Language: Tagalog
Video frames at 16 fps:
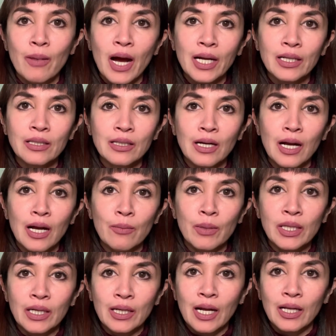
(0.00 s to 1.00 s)
bakit ka nga
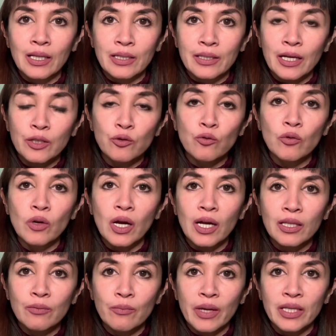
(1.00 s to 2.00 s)
ba nagalit? Anong
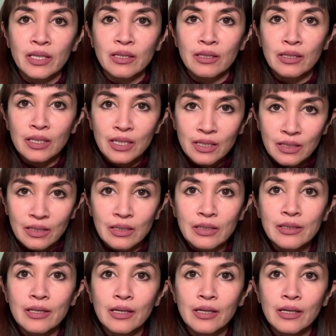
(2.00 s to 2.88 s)
unmet need